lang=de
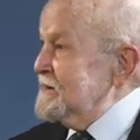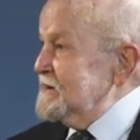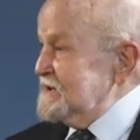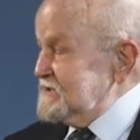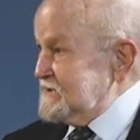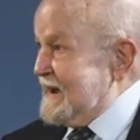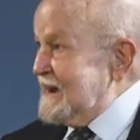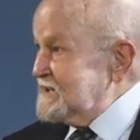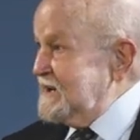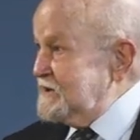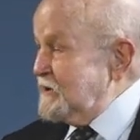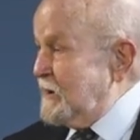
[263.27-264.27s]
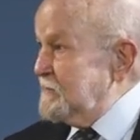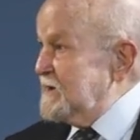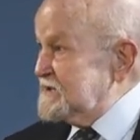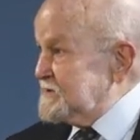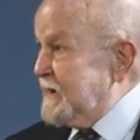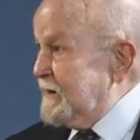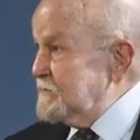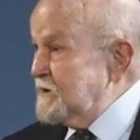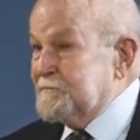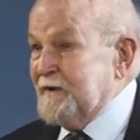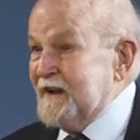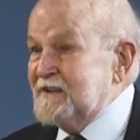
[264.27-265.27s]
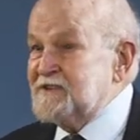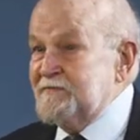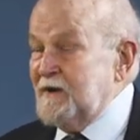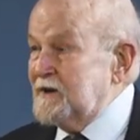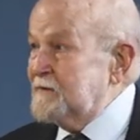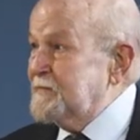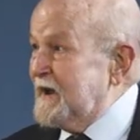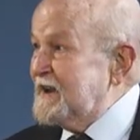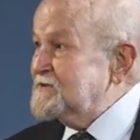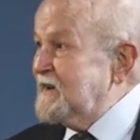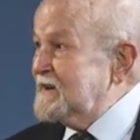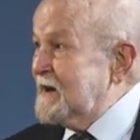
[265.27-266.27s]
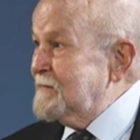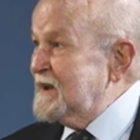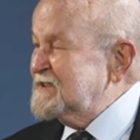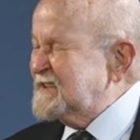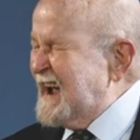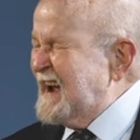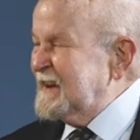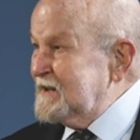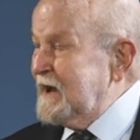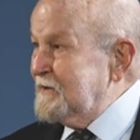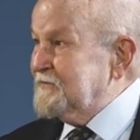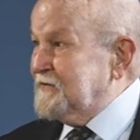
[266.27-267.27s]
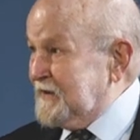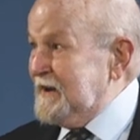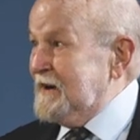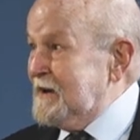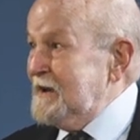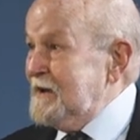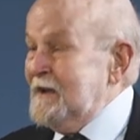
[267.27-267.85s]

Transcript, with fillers: des 8 Liter mit 200 PS, 200 PS war damals sagenhaft viel,